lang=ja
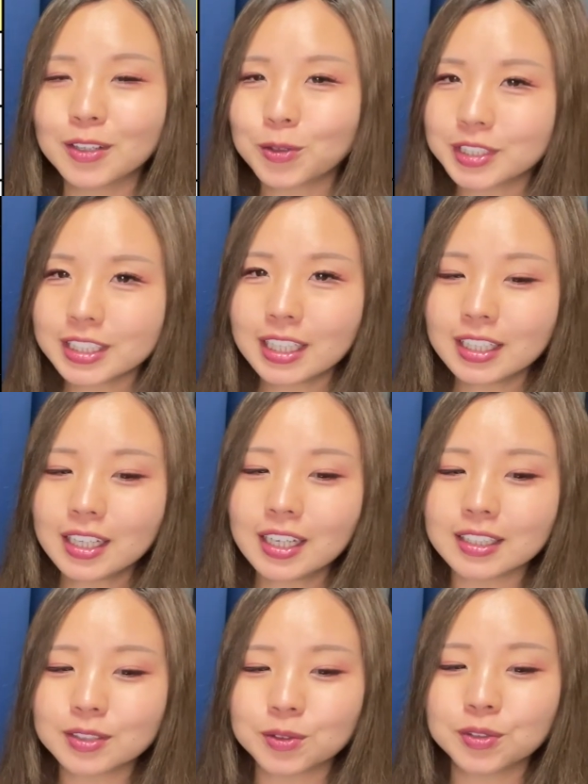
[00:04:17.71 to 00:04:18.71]
こちら
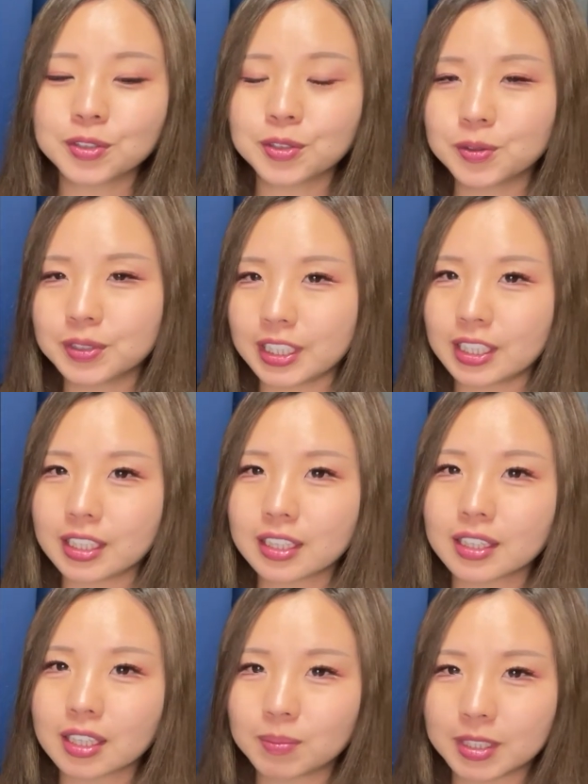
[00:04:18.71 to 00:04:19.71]
がその表になっ
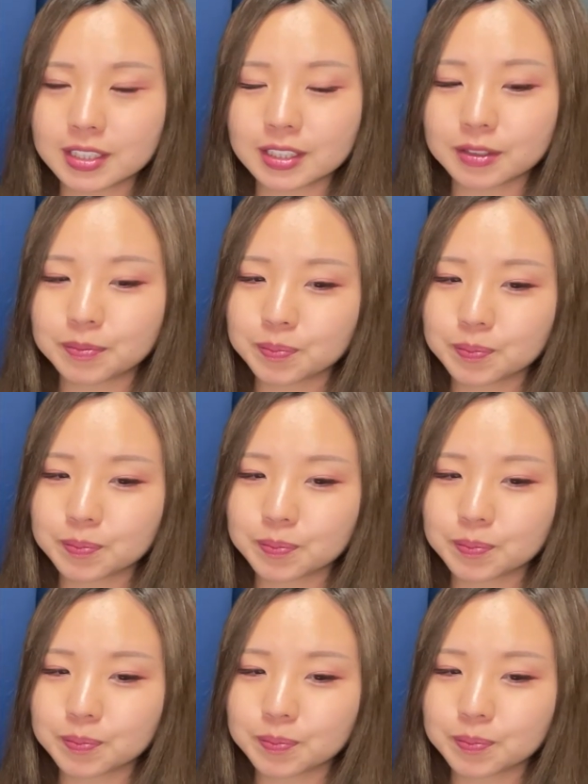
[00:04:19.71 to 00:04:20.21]
ています。